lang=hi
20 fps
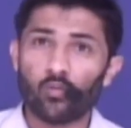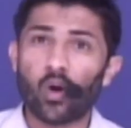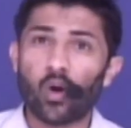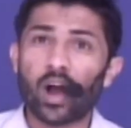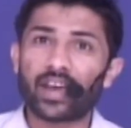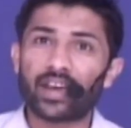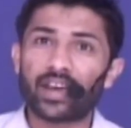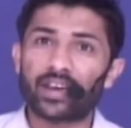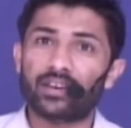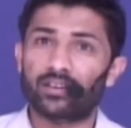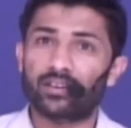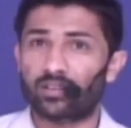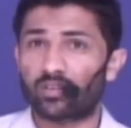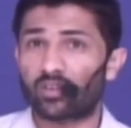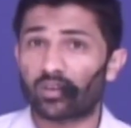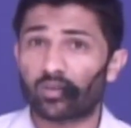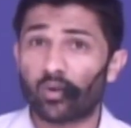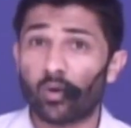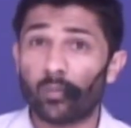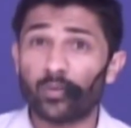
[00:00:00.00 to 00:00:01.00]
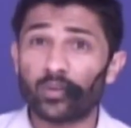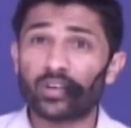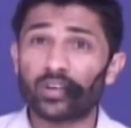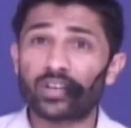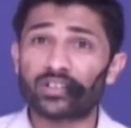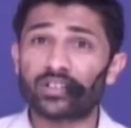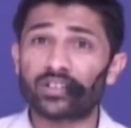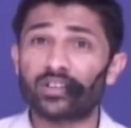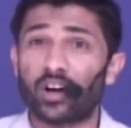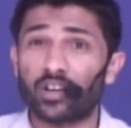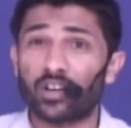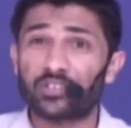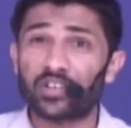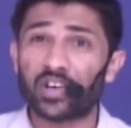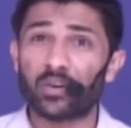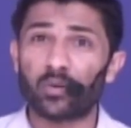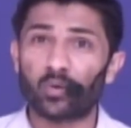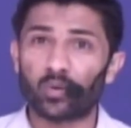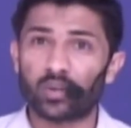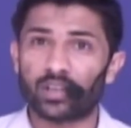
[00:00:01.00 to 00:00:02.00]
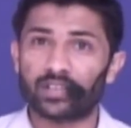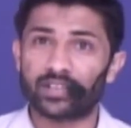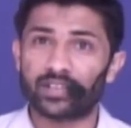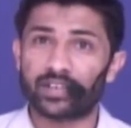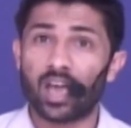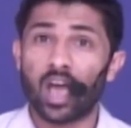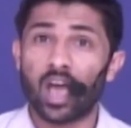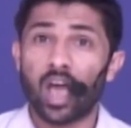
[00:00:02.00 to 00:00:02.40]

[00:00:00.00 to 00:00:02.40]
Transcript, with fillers: वाकई कम्युनिकेशन अच्छा ही होना चाहिए